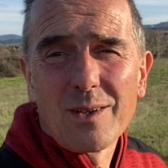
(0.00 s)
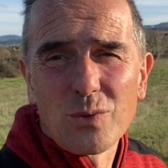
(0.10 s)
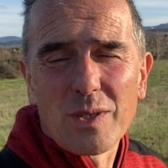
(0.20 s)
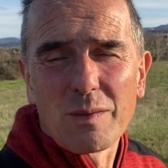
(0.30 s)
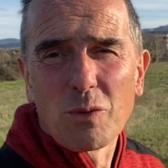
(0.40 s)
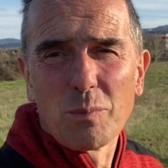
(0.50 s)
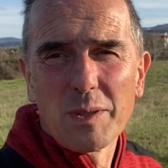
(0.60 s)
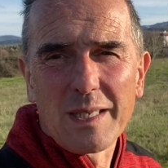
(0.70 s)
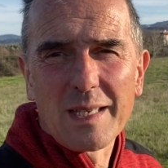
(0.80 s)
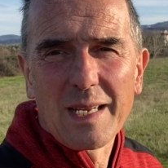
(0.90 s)
uno deve
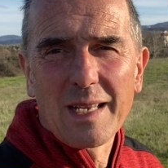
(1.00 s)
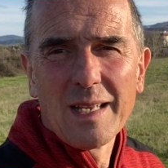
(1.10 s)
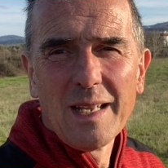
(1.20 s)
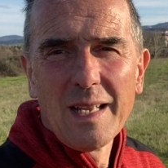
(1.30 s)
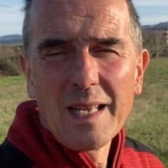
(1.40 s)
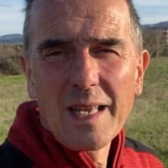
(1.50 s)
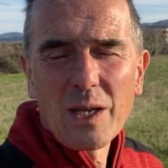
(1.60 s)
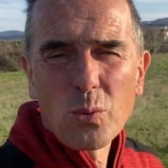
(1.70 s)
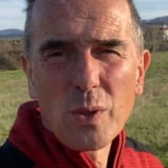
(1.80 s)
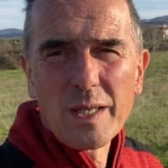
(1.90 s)
obbedire e
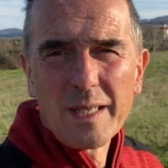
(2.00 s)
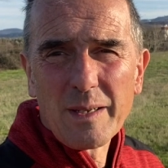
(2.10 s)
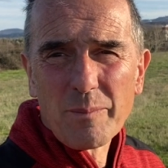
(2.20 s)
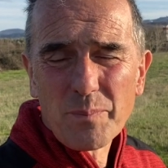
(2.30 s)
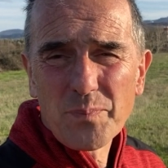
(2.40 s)
quindi